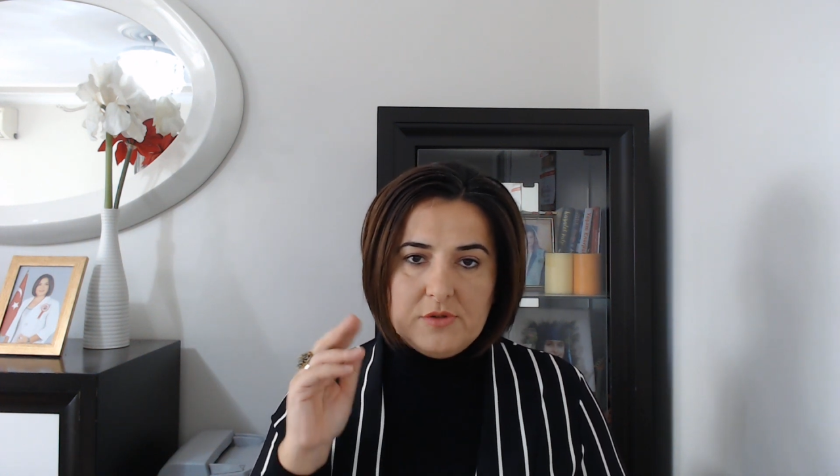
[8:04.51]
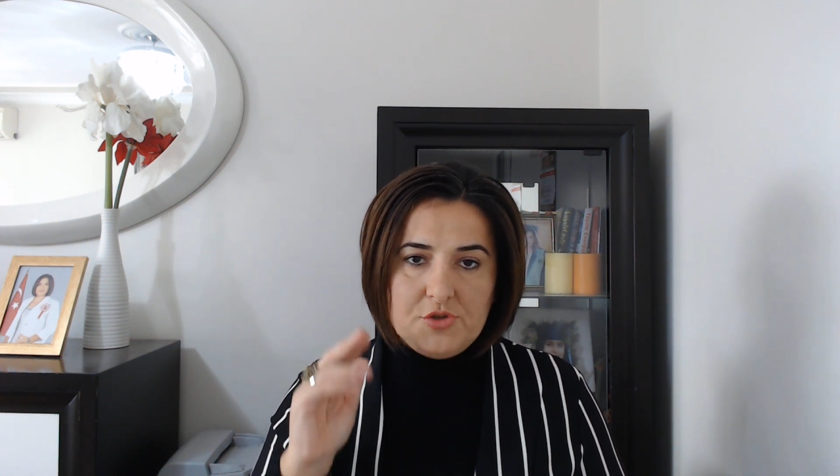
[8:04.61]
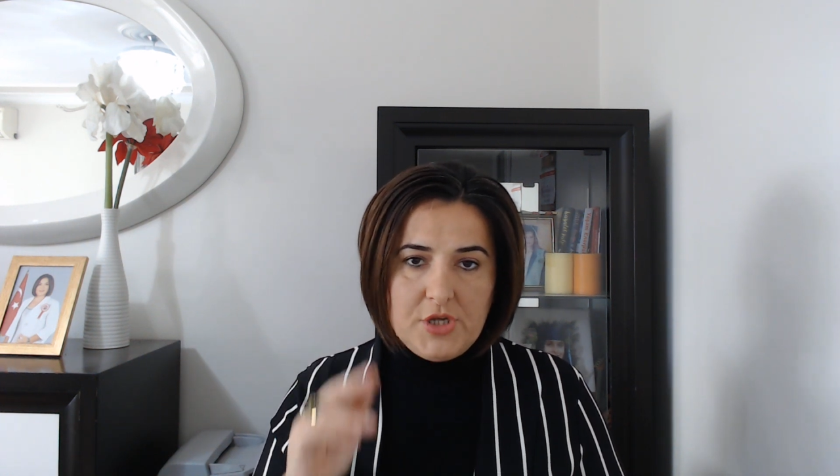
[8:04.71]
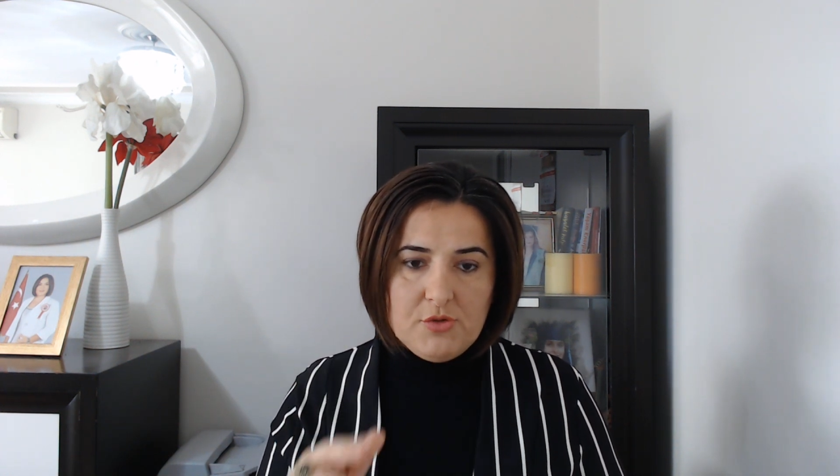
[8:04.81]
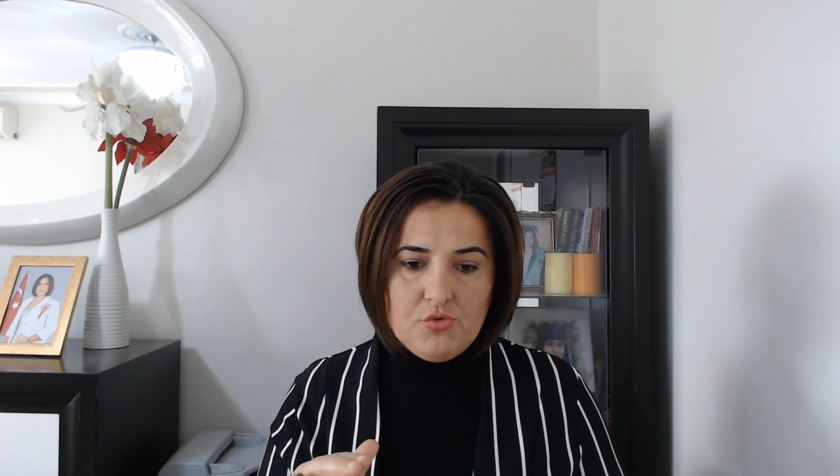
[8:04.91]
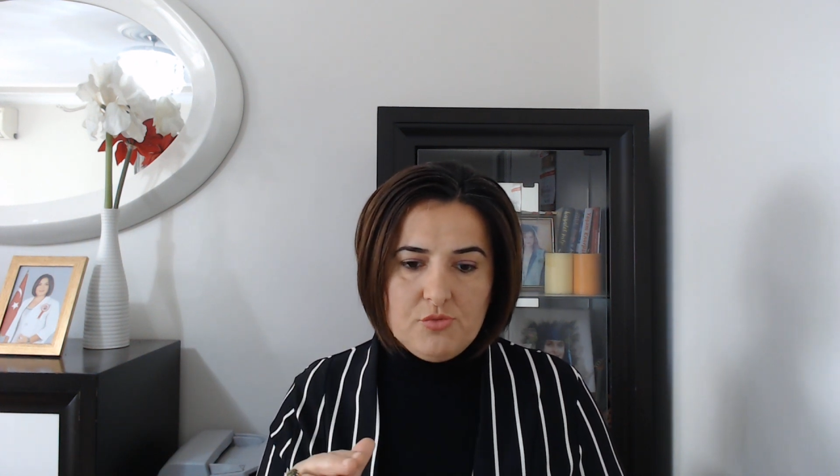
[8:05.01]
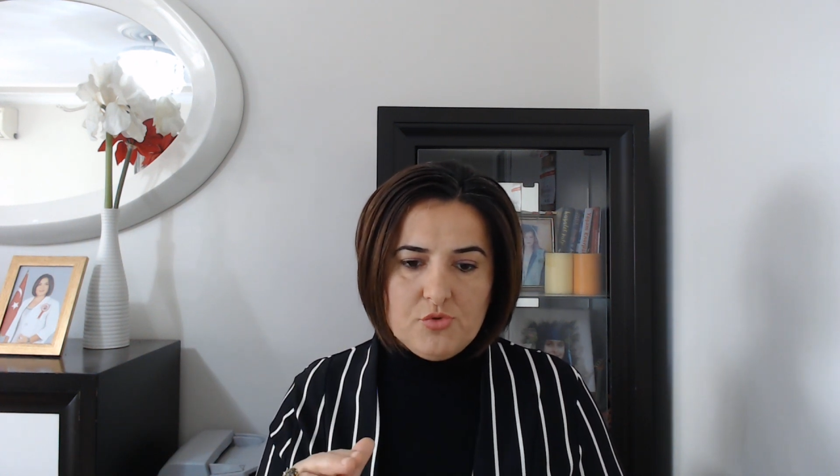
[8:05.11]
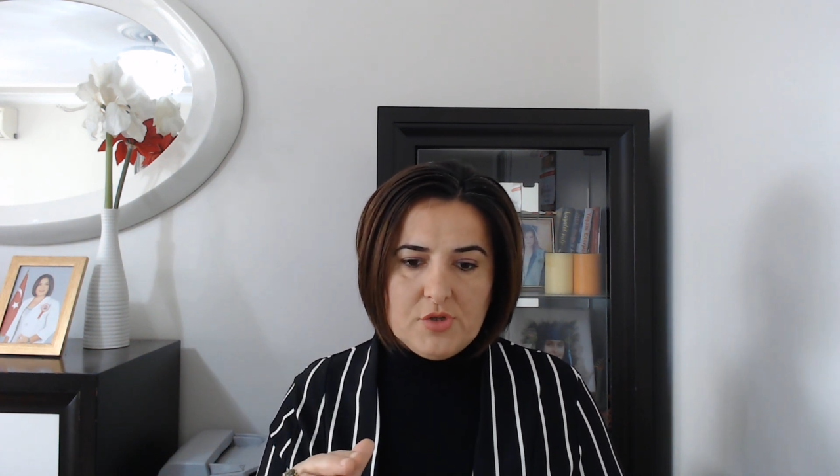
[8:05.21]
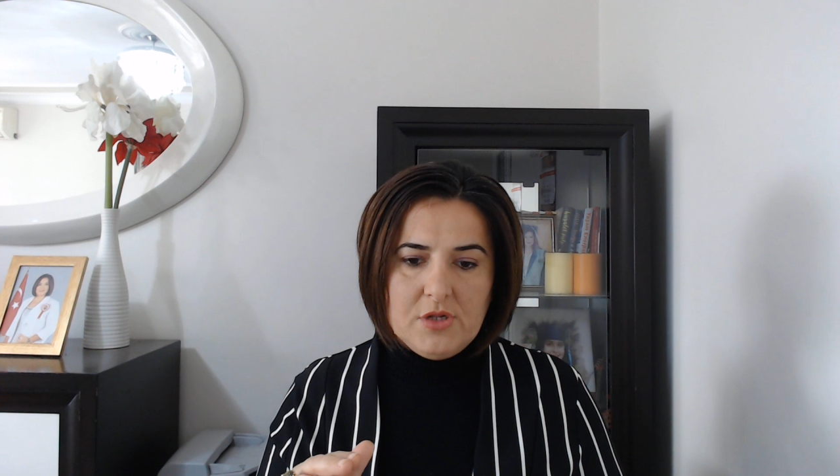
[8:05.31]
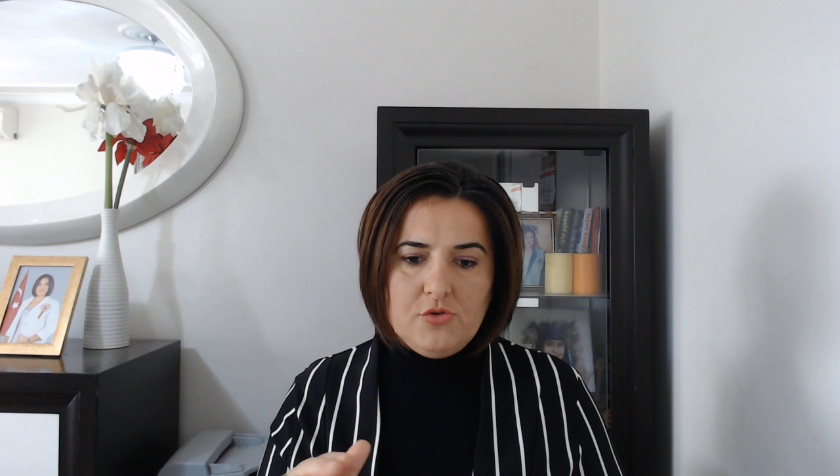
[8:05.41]
şey
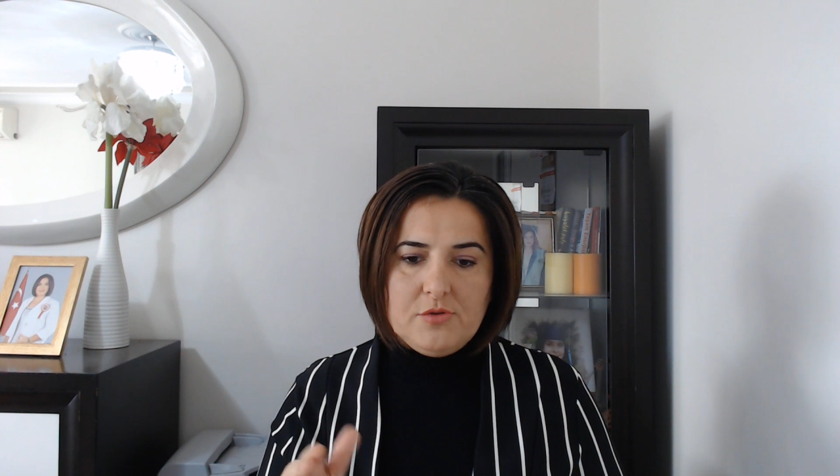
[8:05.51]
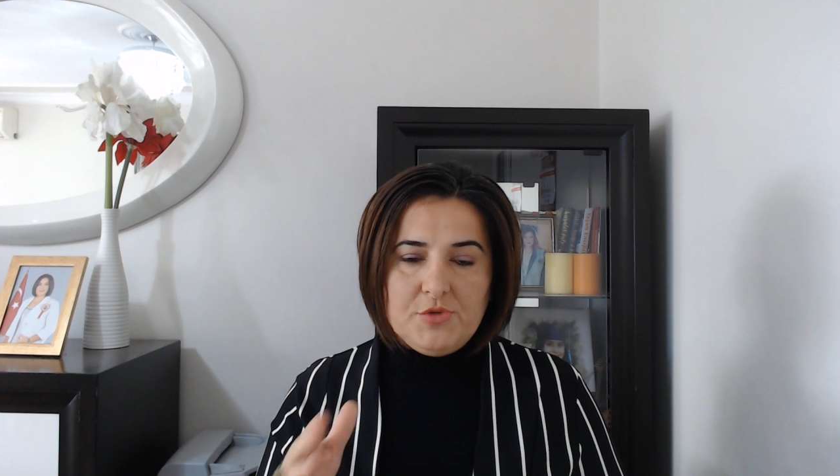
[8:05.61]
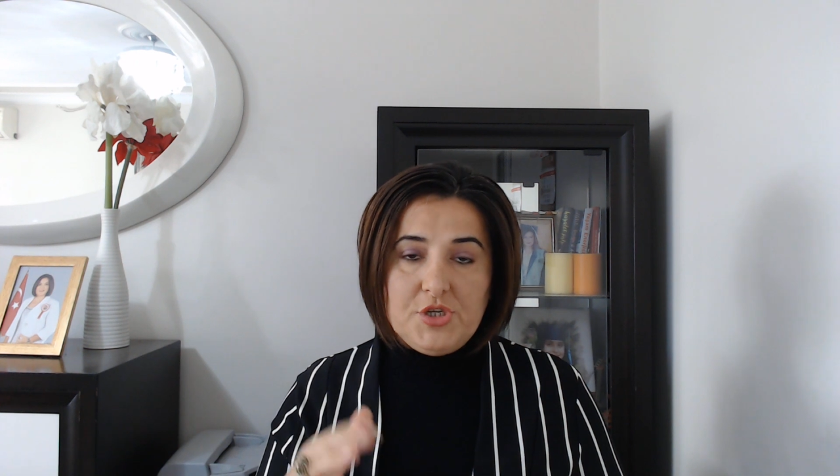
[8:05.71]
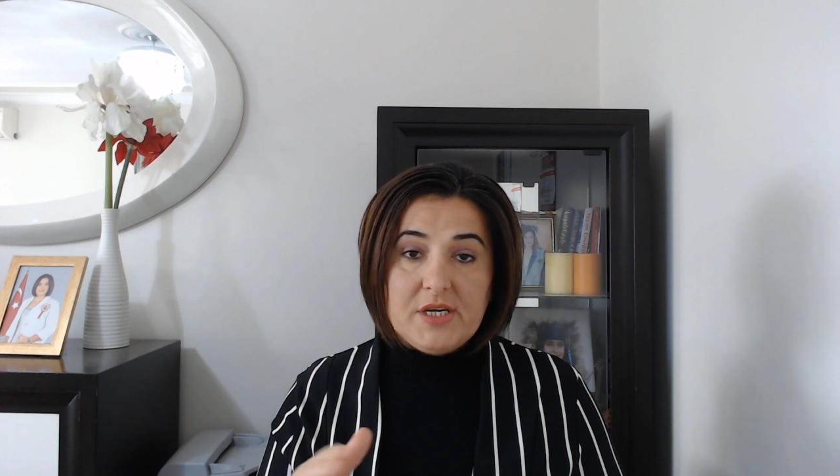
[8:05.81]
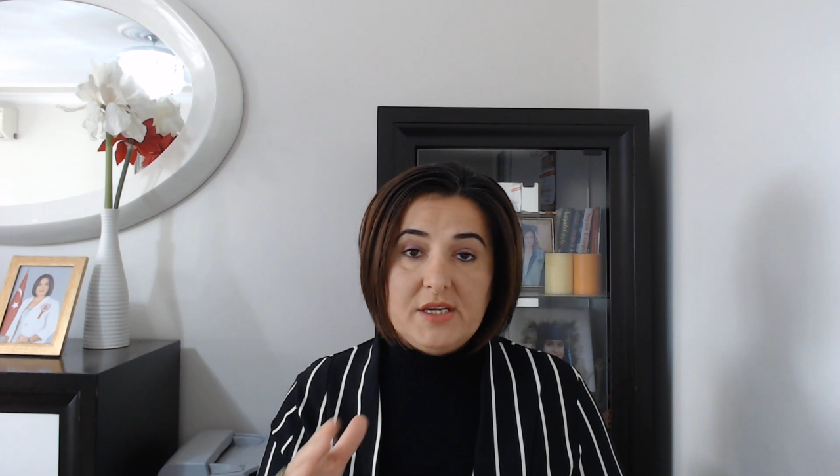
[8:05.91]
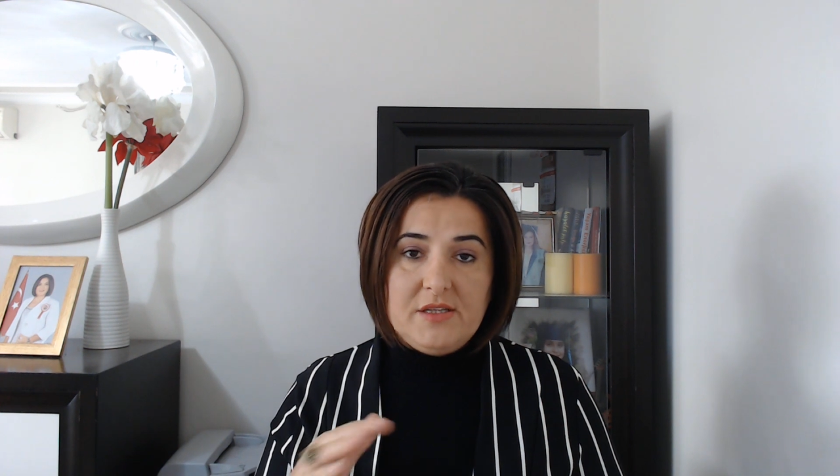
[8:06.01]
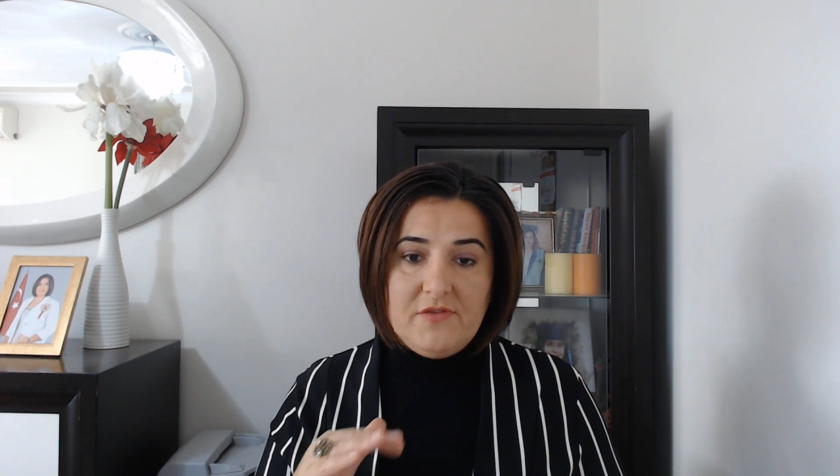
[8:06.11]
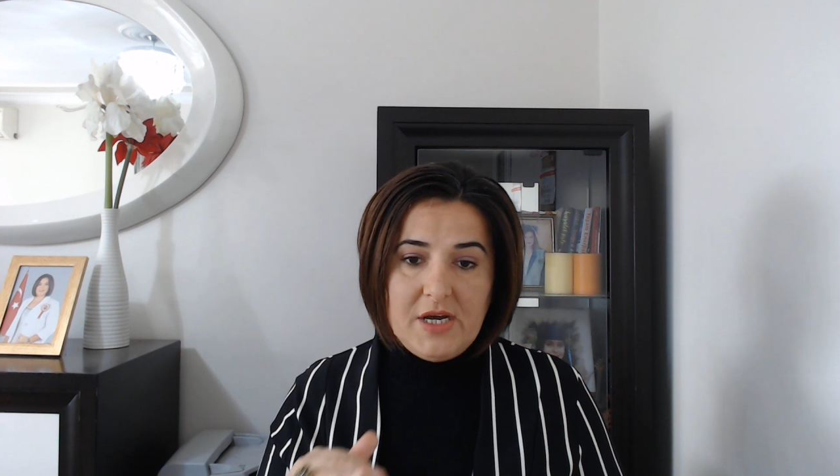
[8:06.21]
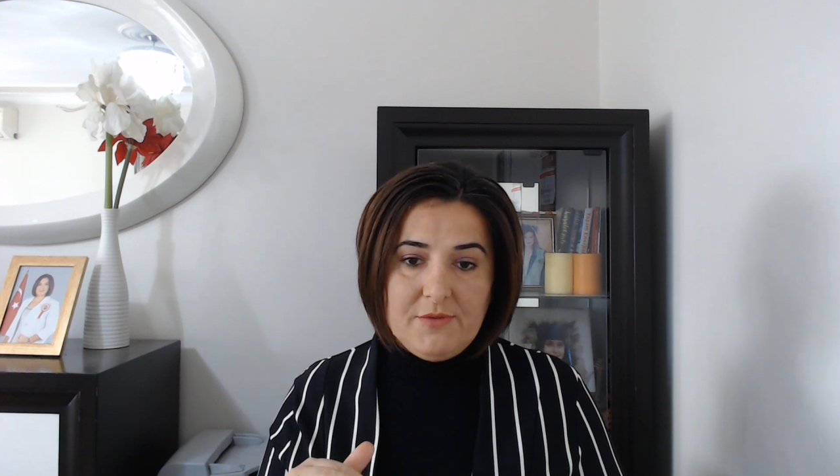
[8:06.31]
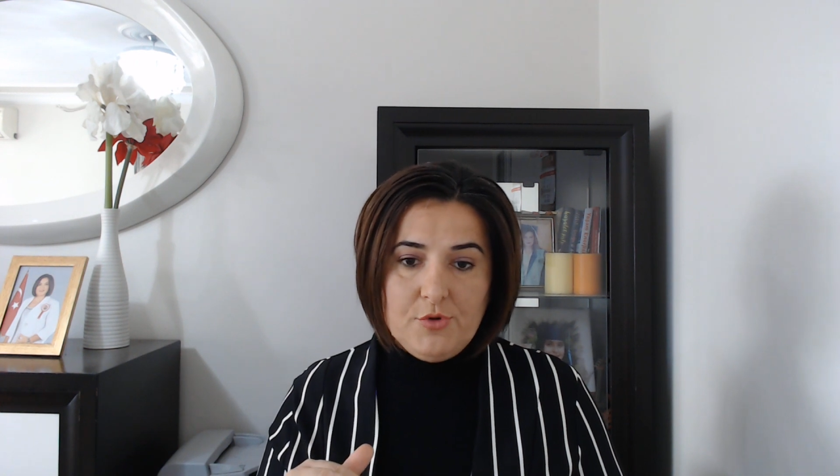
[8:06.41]
duyumunu da alıyorum işte kredi
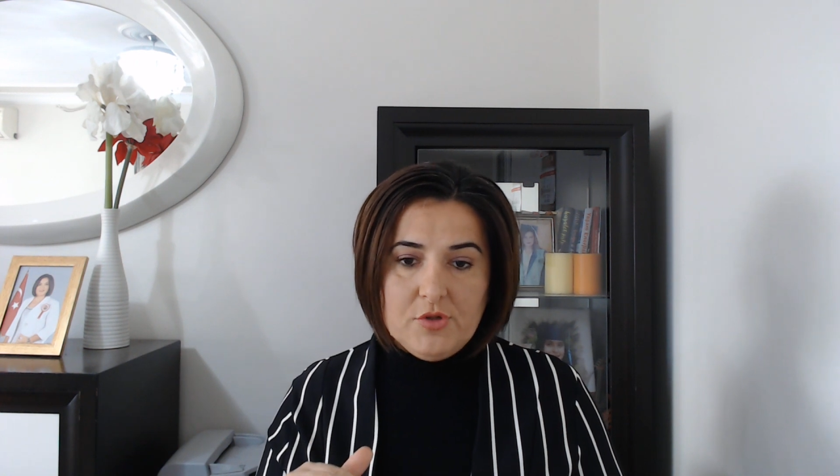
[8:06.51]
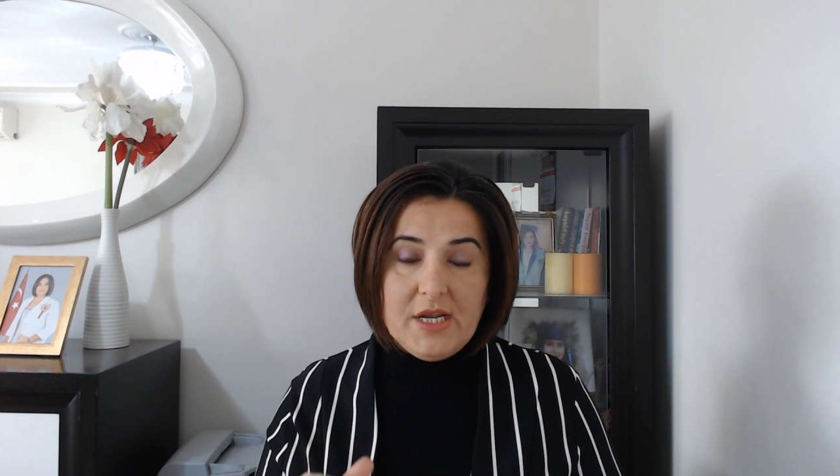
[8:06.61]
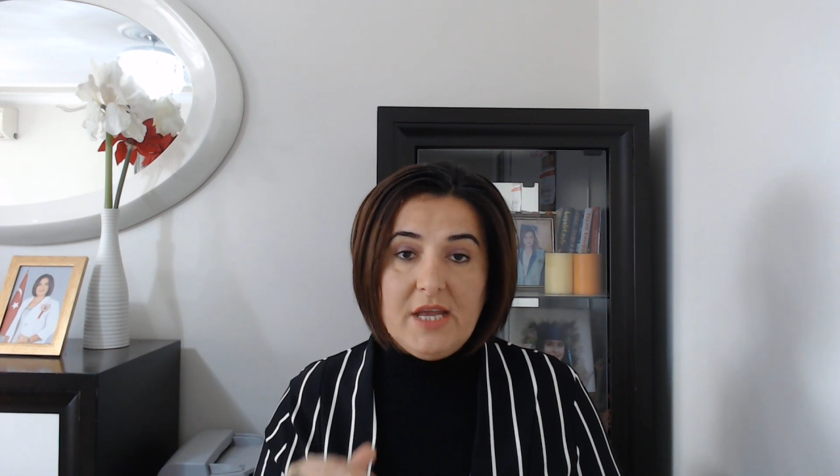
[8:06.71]
vermiyorlar.